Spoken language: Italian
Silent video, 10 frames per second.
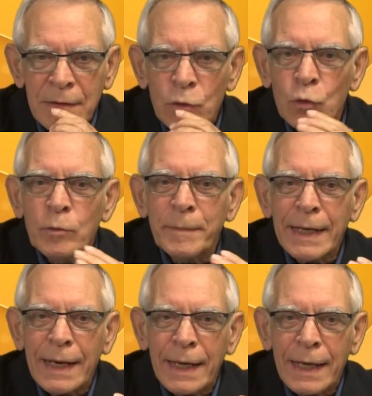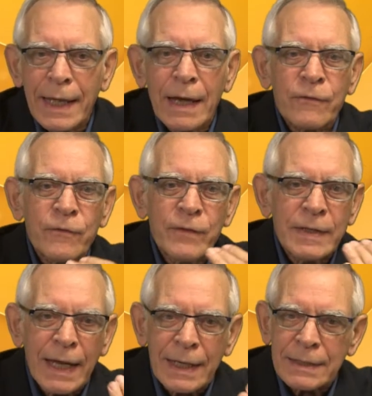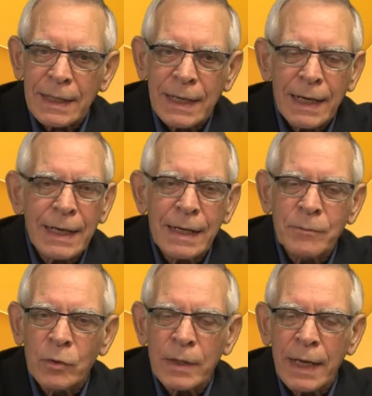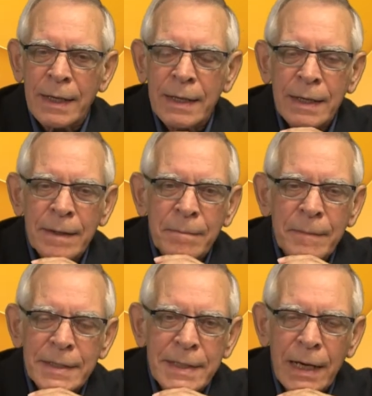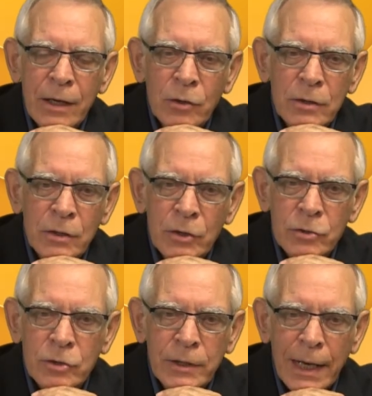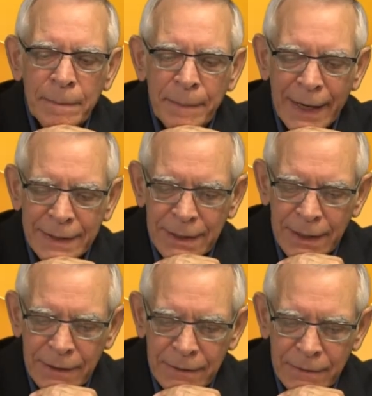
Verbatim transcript: umile e affidata all'amore misericordioso del Padre.